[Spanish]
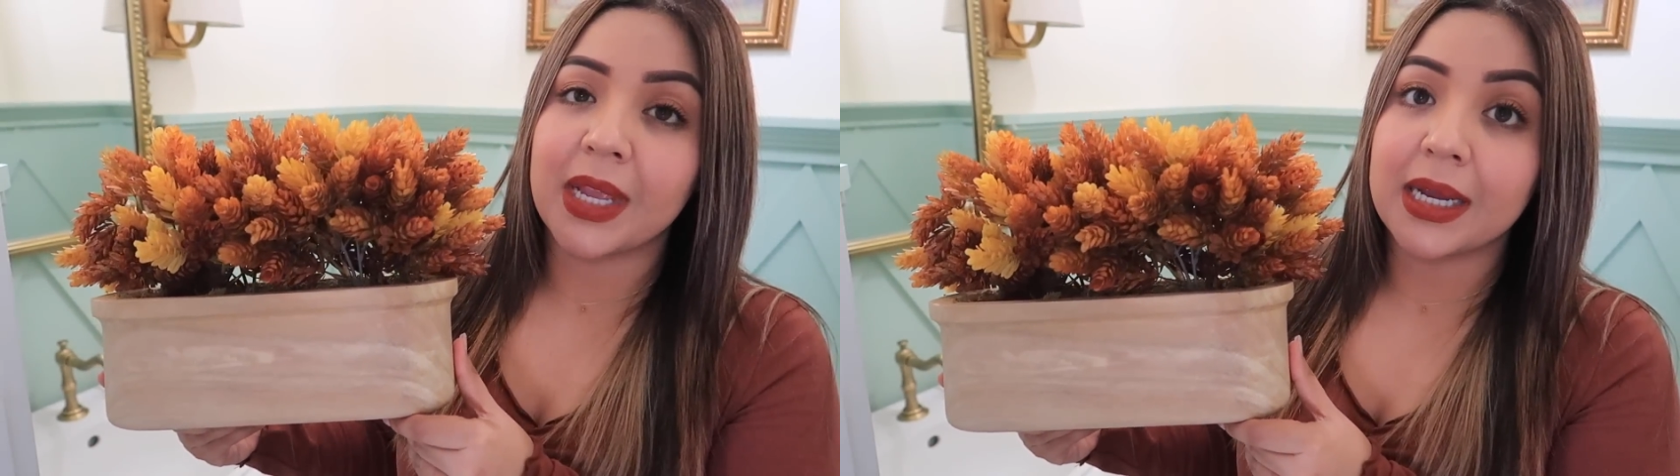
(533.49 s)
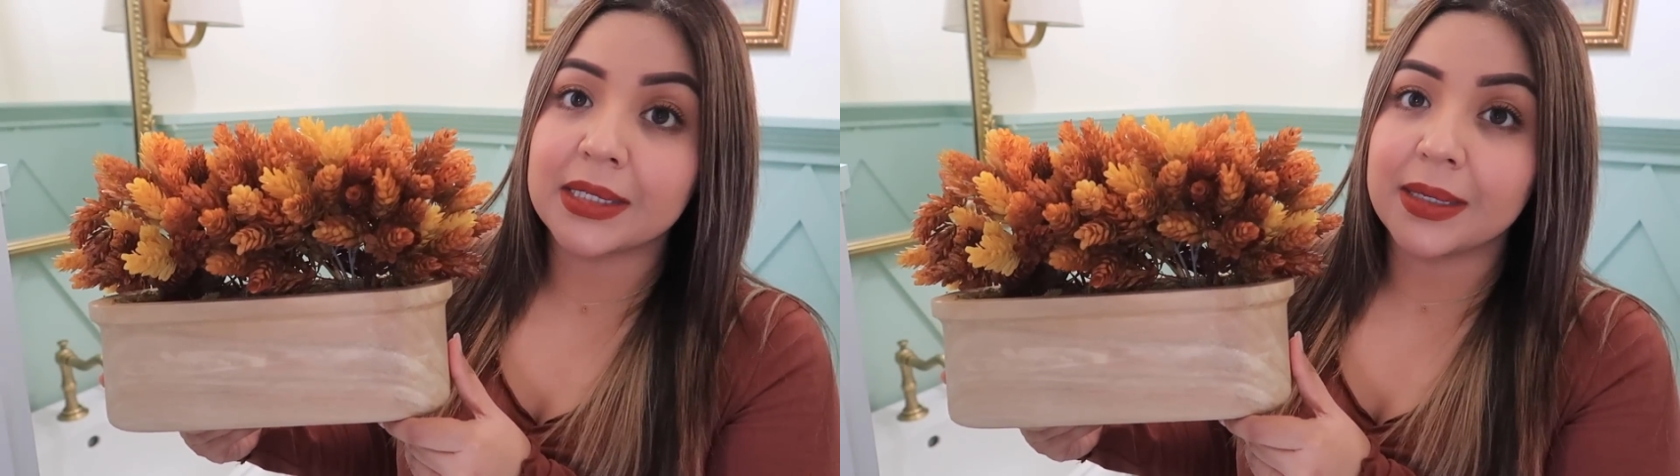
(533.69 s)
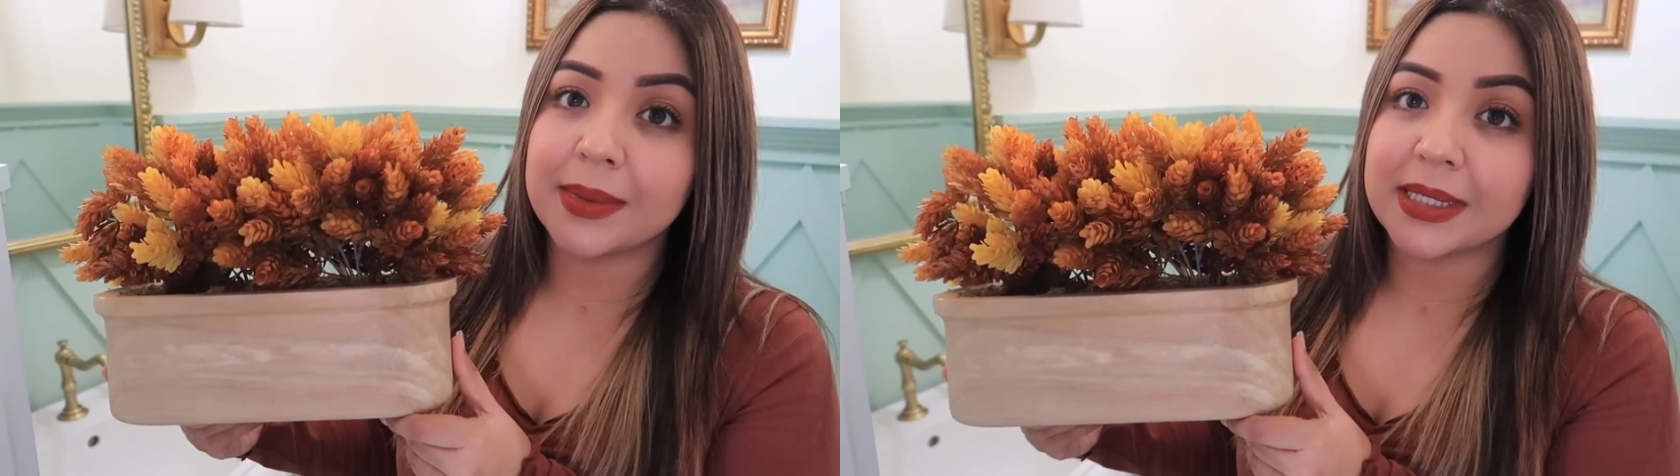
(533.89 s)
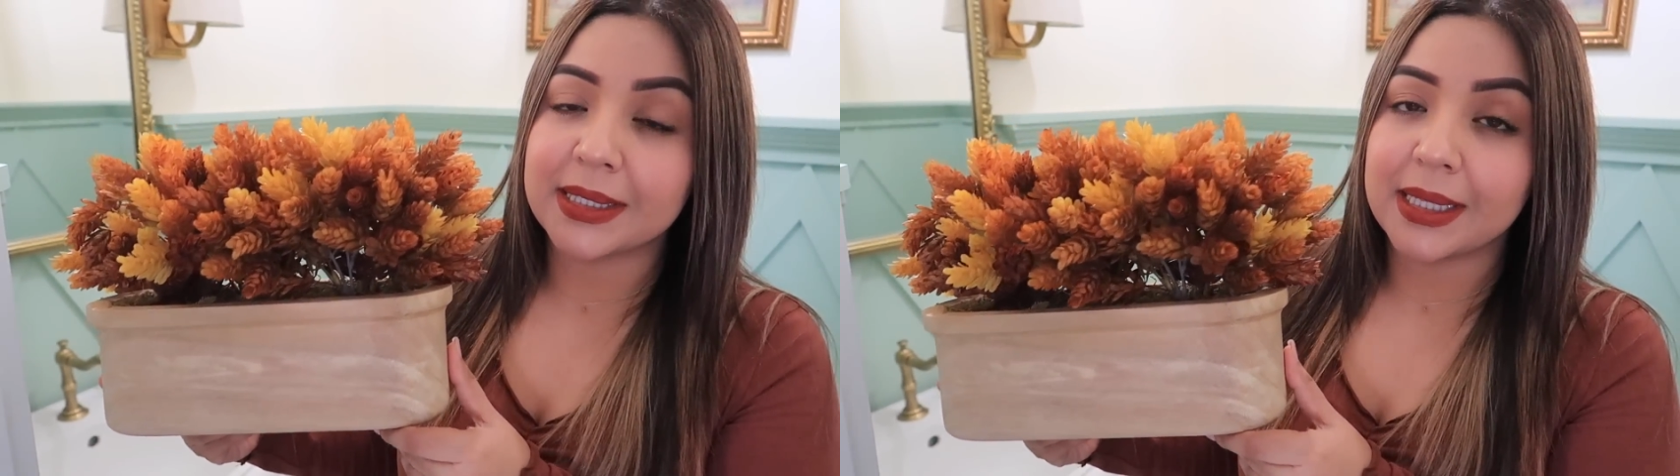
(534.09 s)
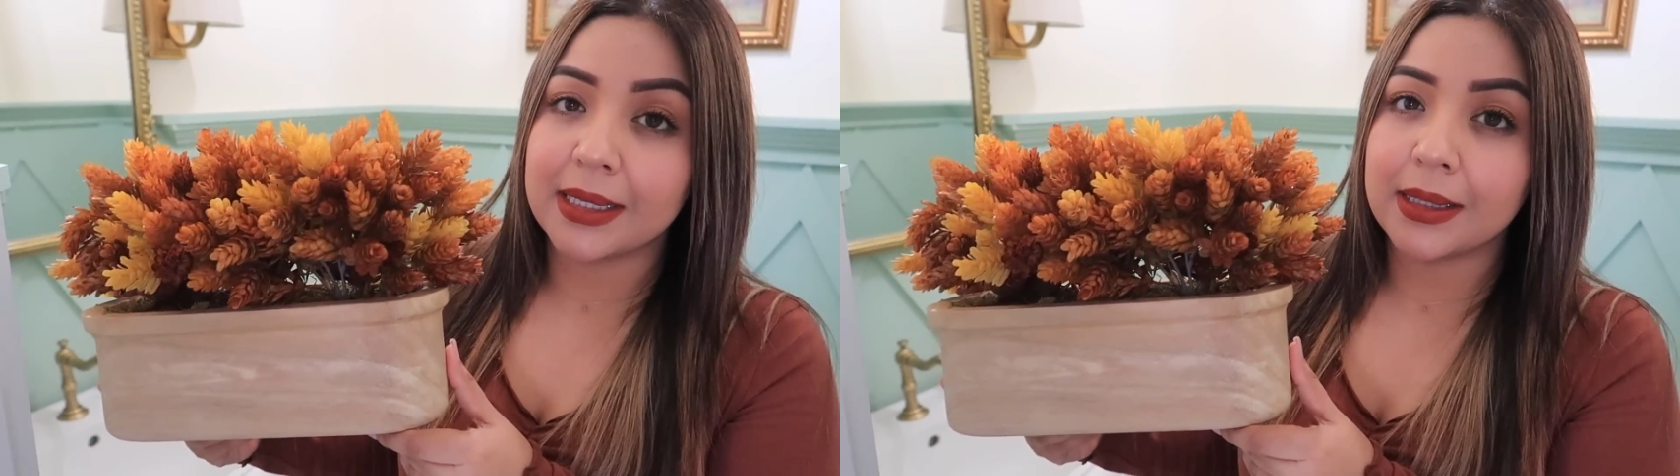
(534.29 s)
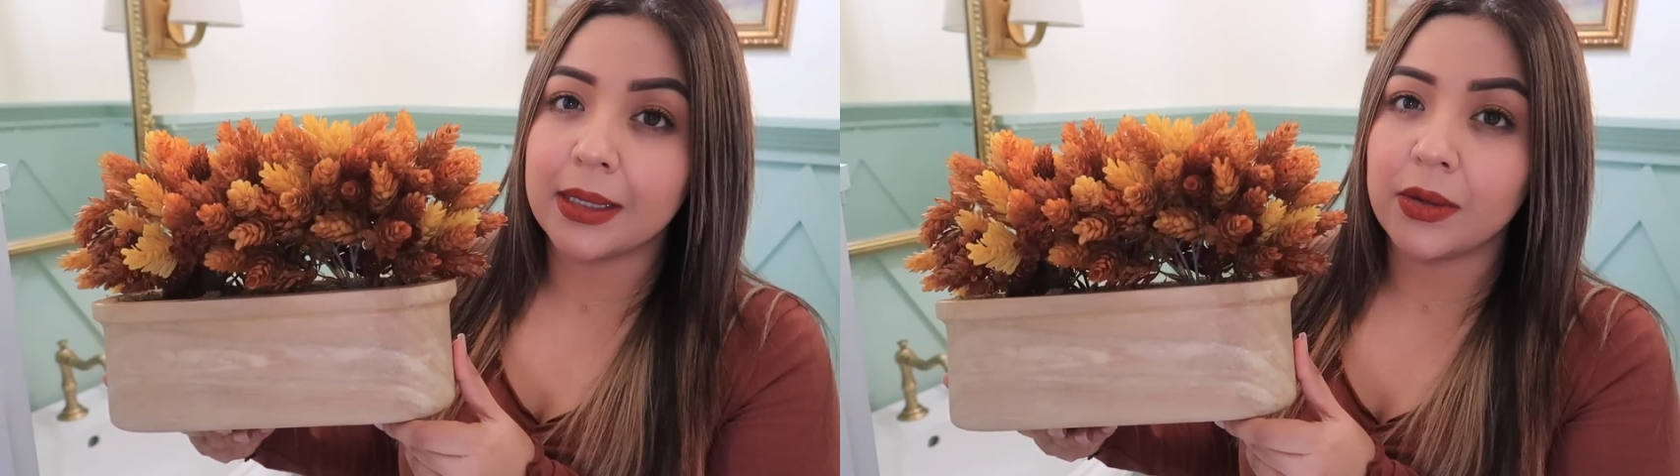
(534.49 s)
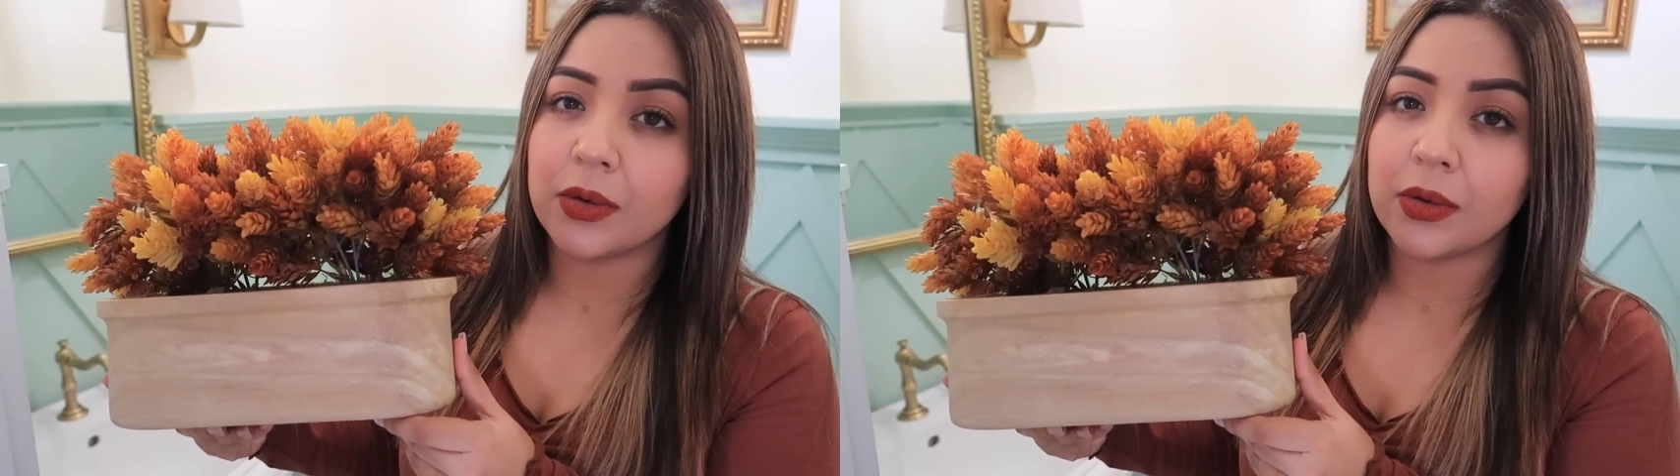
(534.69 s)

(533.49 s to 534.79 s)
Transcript: hace bastante, yo